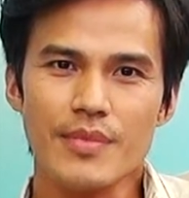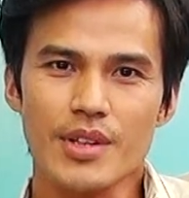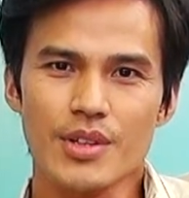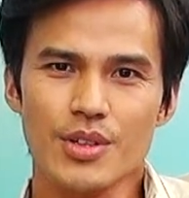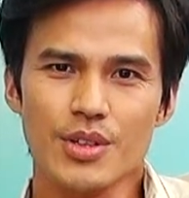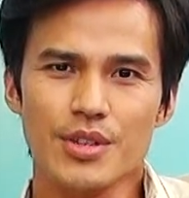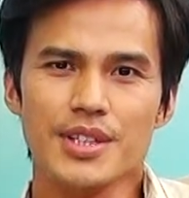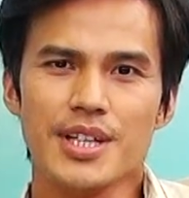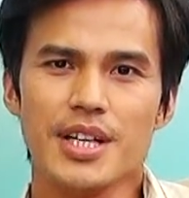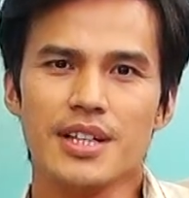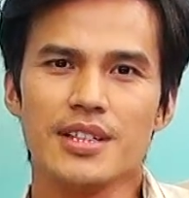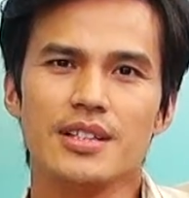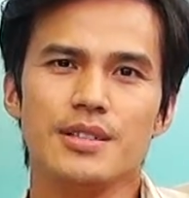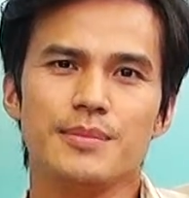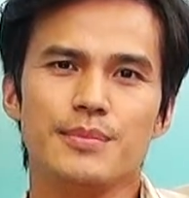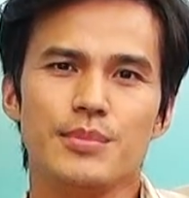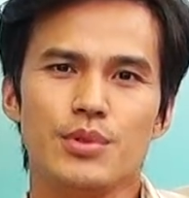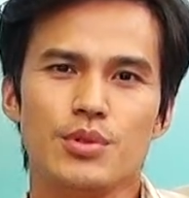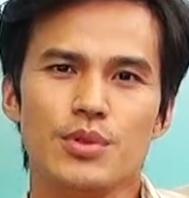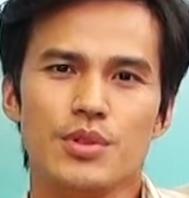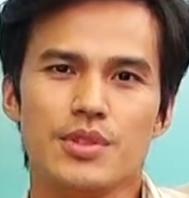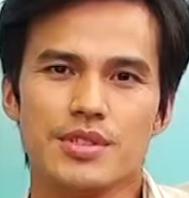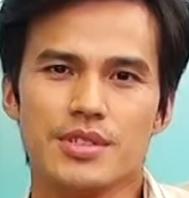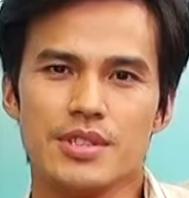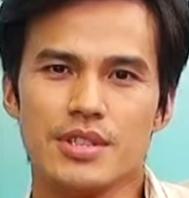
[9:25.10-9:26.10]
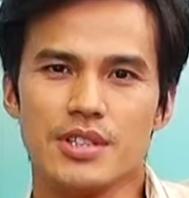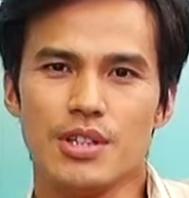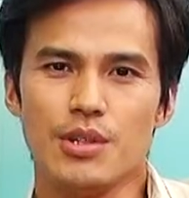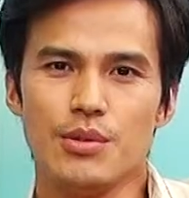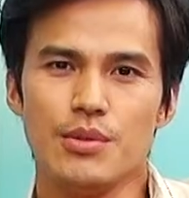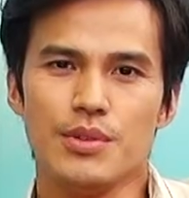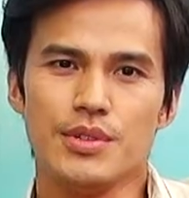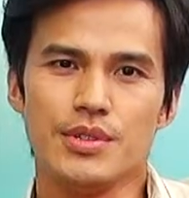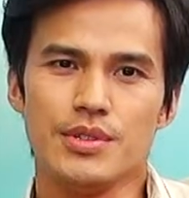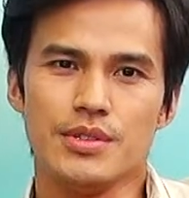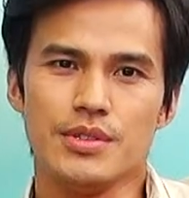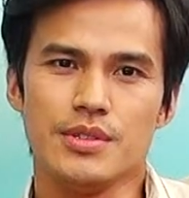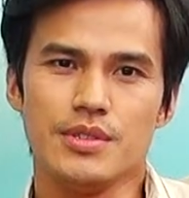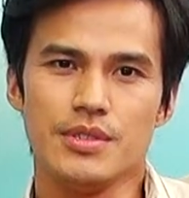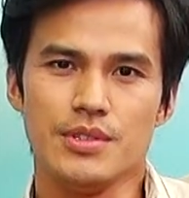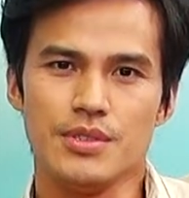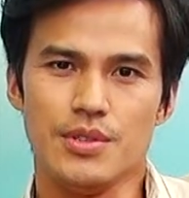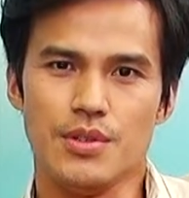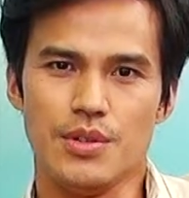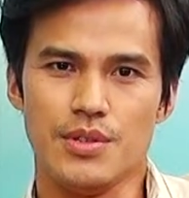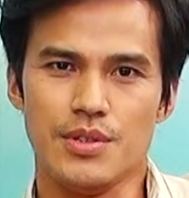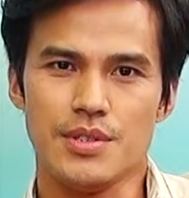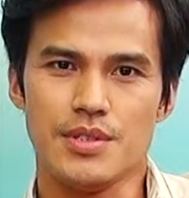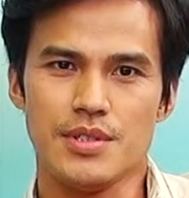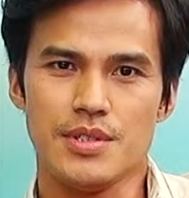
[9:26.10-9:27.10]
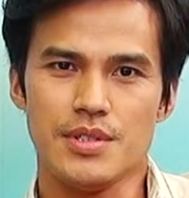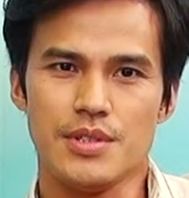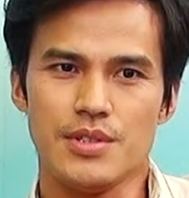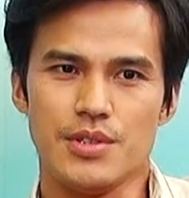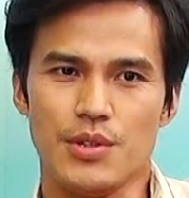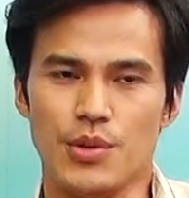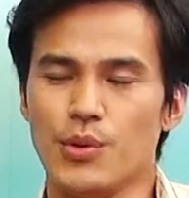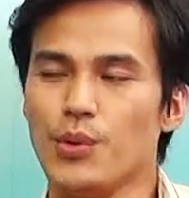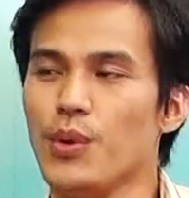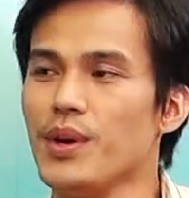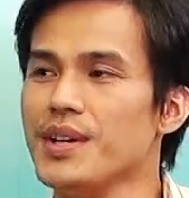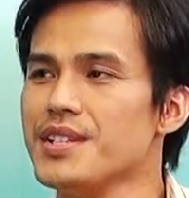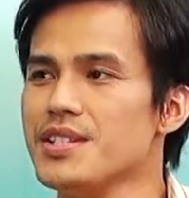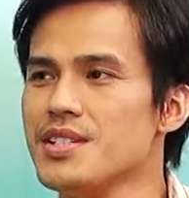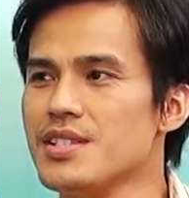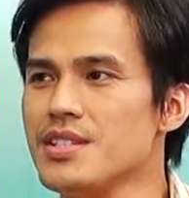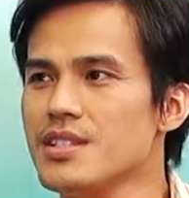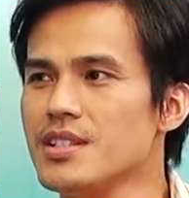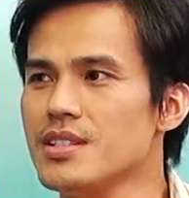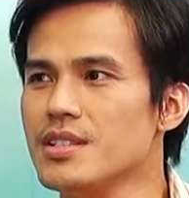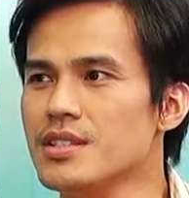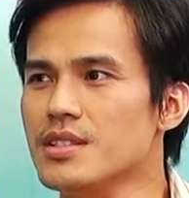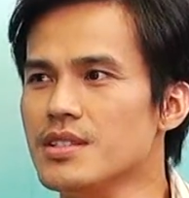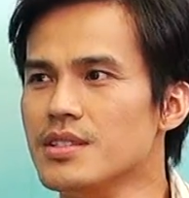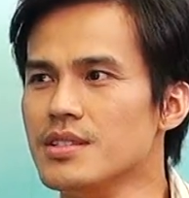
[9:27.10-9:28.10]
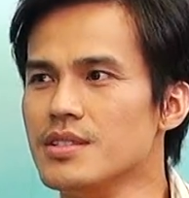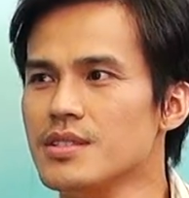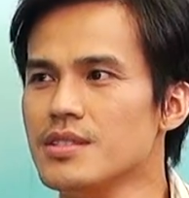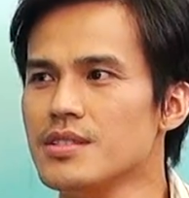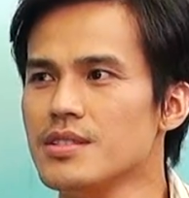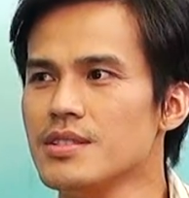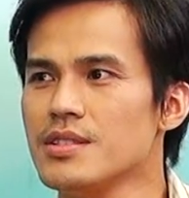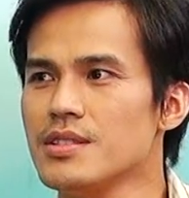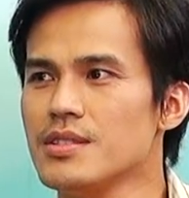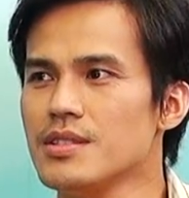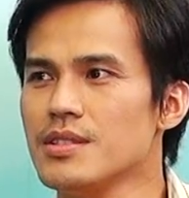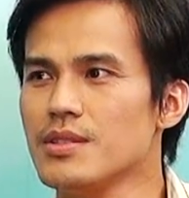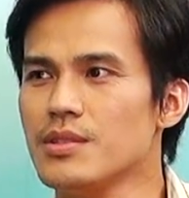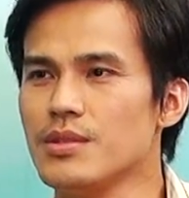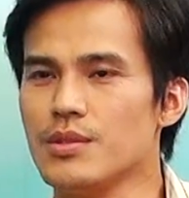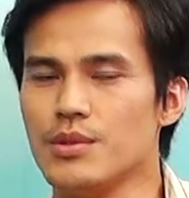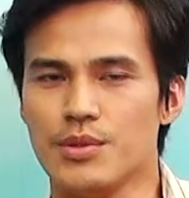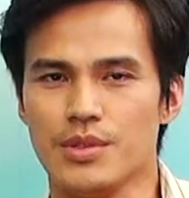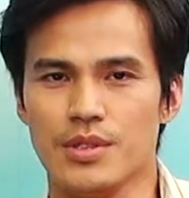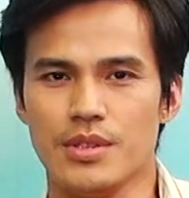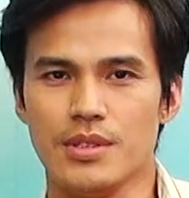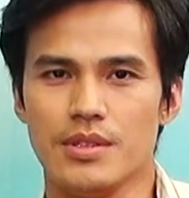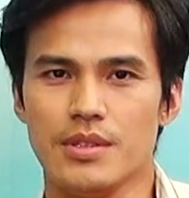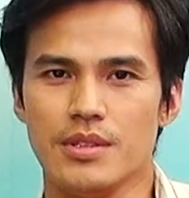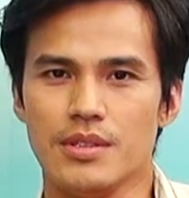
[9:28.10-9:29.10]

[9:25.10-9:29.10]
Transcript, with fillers: 有两个部落是跟我有有关系的，是，我。